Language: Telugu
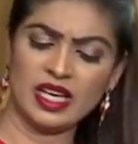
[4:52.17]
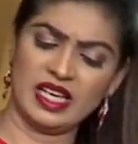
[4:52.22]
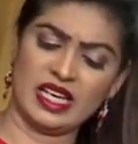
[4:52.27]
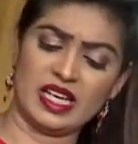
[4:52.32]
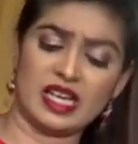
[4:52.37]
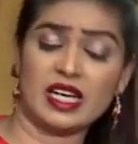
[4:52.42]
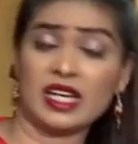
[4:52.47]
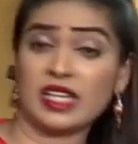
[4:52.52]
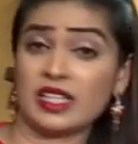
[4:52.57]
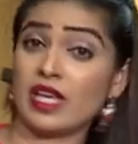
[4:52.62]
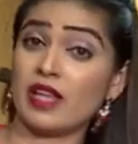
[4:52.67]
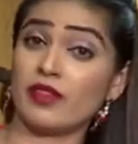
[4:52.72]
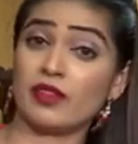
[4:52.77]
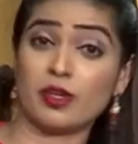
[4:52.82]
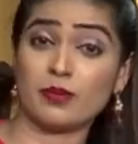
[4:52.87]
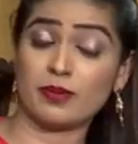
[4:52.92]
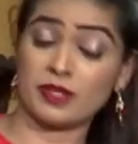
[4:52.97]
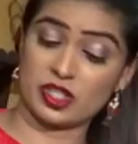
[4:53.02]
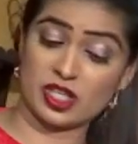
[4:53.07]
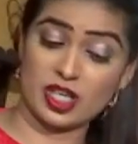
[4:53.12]
ఇక్కడైతే
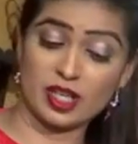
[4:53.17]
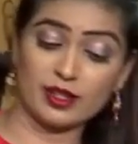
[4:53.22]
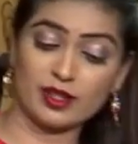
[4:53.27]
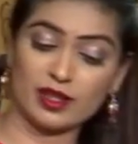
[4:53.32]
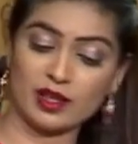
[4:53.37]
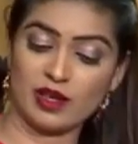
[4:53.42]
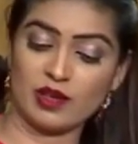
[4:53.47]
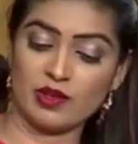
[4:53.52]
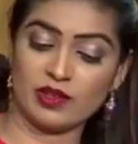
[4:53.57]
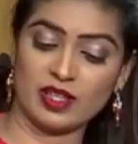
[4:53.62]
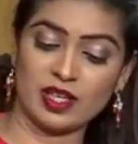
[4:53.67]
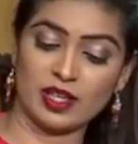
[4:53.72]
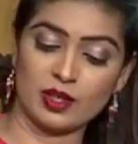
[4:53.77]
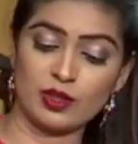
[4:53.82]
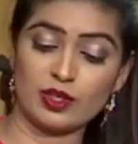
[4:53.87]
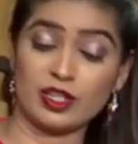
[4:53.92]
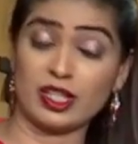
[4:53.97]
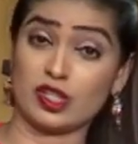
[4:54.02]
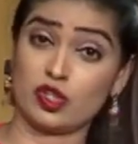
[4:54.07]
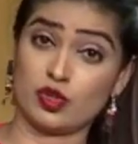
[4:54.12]
అందరూ ప్రశాంతంగా ఉన్నారు
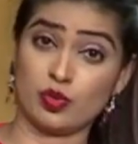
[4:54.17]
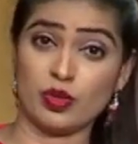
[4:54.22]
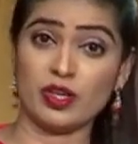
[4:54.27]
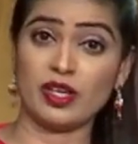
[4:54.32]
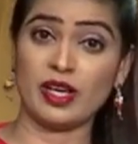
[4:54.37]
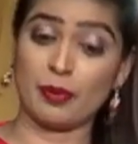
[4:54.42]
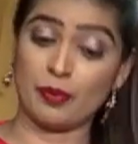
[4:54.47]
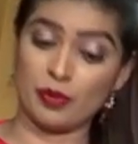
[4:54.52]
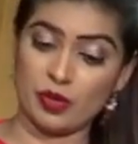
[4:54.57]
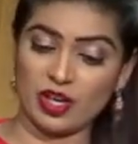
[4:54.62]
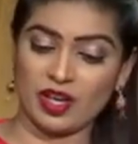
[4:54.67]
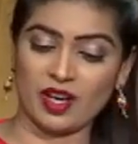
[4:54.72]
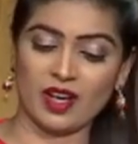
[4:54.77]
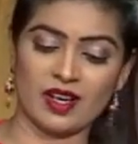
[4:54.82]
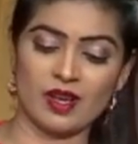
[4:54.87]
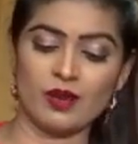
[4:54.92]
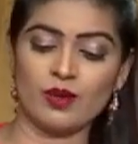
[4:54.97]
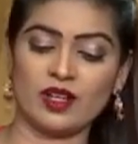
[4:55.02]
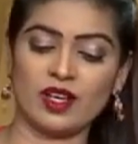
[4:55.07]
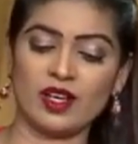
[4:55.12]
టచ్ వుడ్ ఎప్పుడు
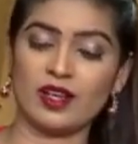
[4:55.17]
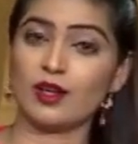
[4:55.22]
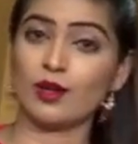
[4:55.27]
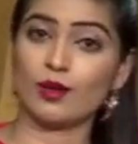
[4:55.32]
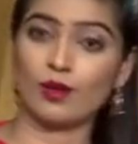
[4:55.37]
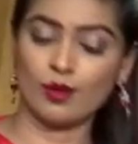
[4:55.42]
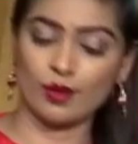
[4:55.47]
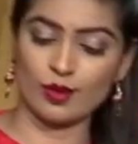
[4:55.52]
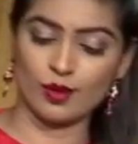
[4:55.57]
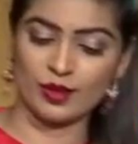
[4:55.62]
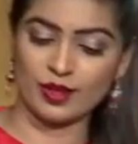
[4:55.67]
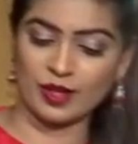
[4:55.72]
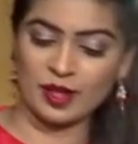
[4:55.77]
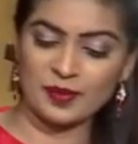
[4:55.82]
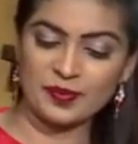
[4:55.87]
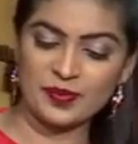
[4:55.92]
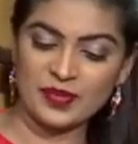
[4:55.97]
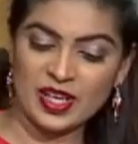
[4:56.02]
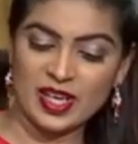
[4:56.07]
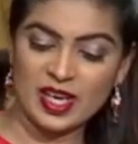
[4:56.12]
అలాగే ఉండాలని
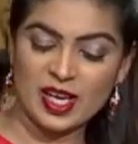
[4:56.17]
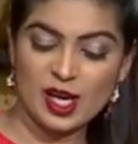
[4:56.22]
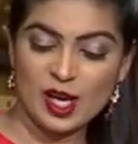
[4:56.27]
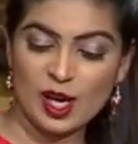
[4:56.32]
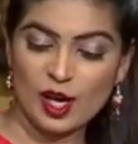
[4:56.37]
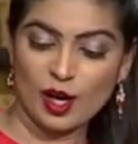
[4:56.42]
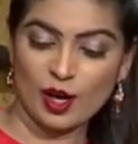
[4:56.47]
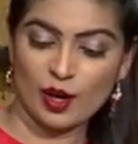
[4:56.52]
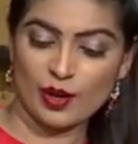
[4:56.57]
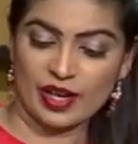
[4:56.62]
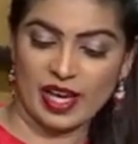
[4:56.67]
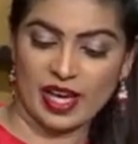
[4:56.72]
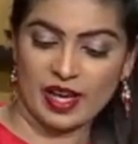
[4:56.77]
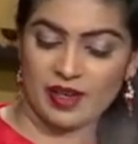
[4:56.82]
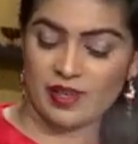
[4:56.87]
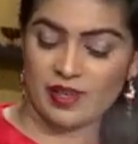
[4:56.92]
కోరుకుందాం ఓకే